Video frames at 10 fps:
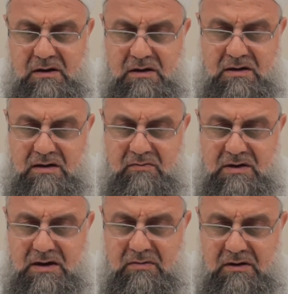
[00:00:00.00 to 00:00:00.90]
Hasan bin
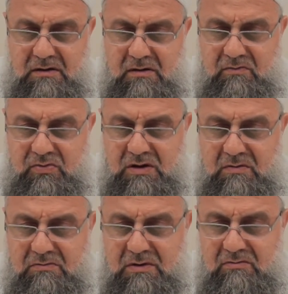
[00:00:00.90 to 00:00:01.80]
Sabit radıyallahu bu
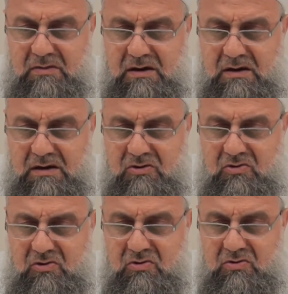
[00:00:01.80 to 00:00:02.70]
gibi bir manaya
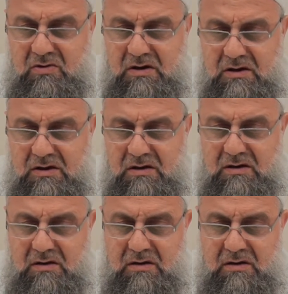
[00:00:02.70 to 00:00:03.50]
şu sözlüğüyle işaret.